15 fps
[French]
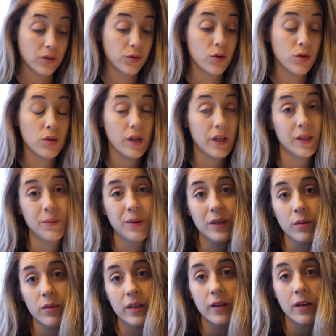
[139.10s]
Deux heures et demie
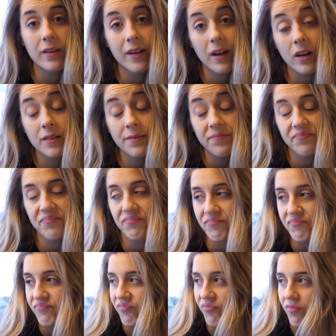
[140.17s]
qu'on est dans le train.
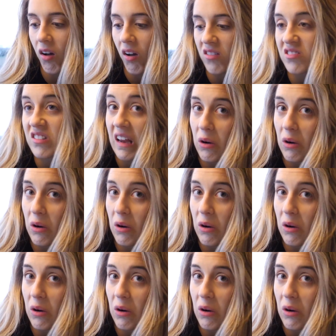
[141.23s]
C'est